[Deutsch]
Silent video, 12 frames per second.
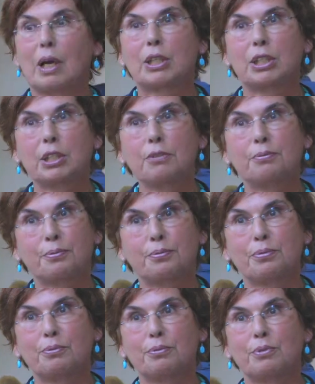aktiv
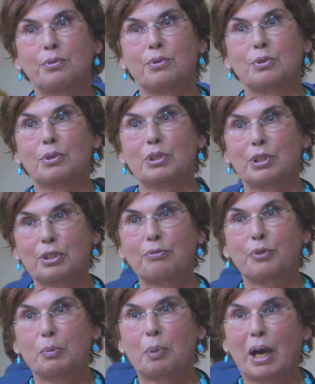äh,
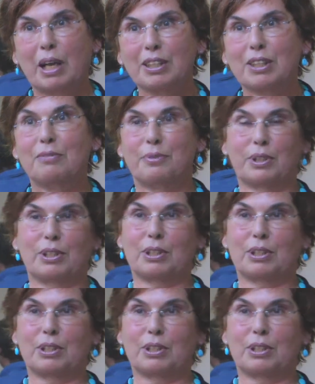irgendwie behandeln wird.